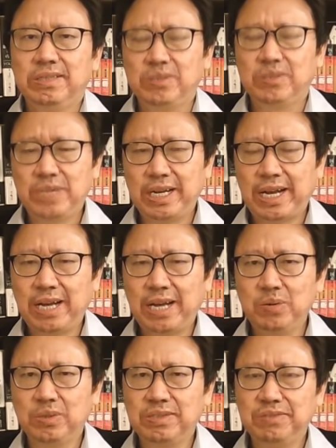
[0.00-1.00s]
首先，
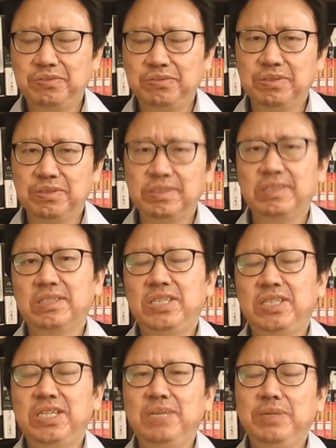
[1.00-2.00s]
韩国政府
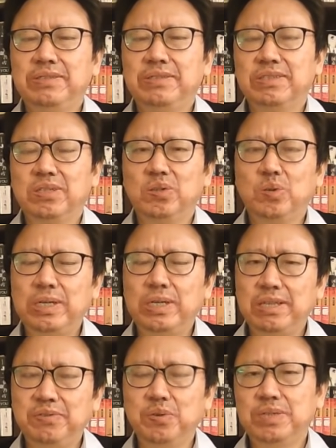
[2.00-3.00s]
迄今为止都
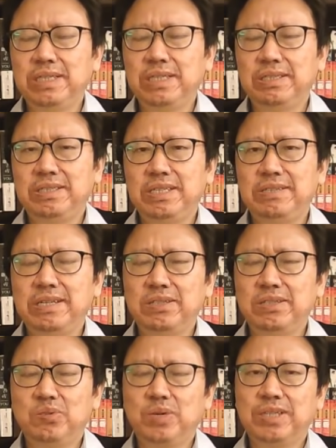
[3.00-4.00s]
断然否定金
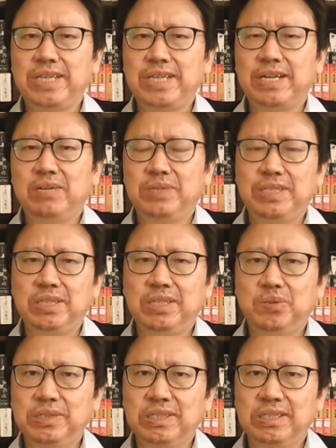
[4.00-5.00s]
正除了健康问题
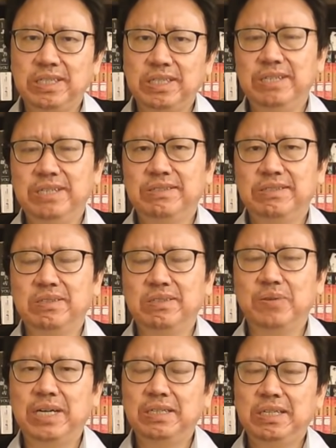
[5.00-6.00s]
或者已经死亡。